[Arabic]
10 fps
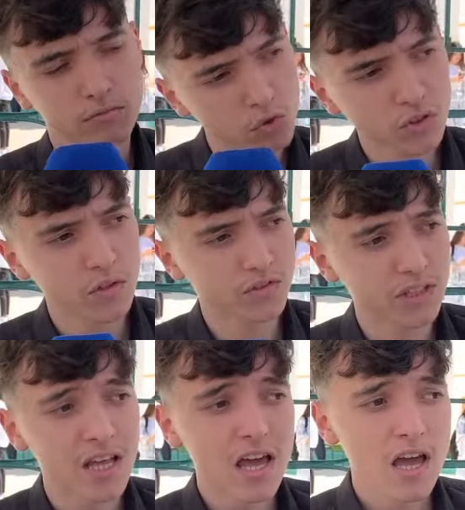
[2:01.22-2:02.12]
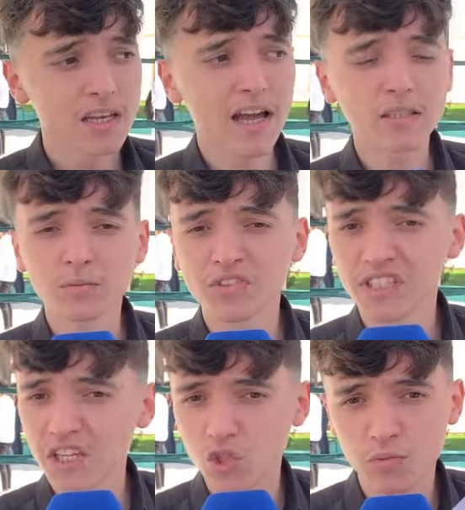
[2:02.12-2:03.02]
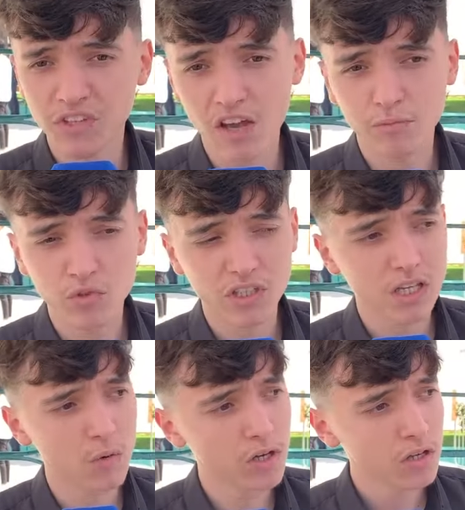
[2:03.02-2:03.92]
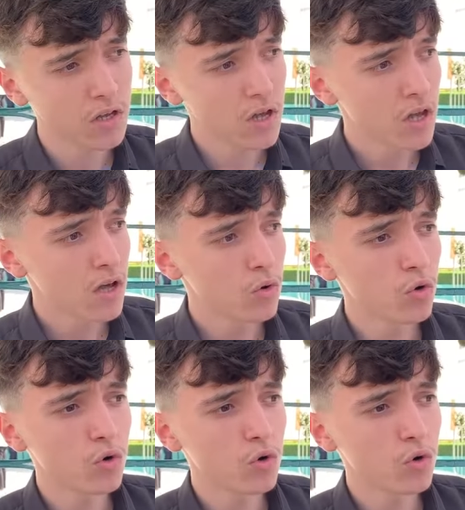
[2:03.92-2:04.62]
متوسط اللي خادم مزيان عايش امتحان في متناول و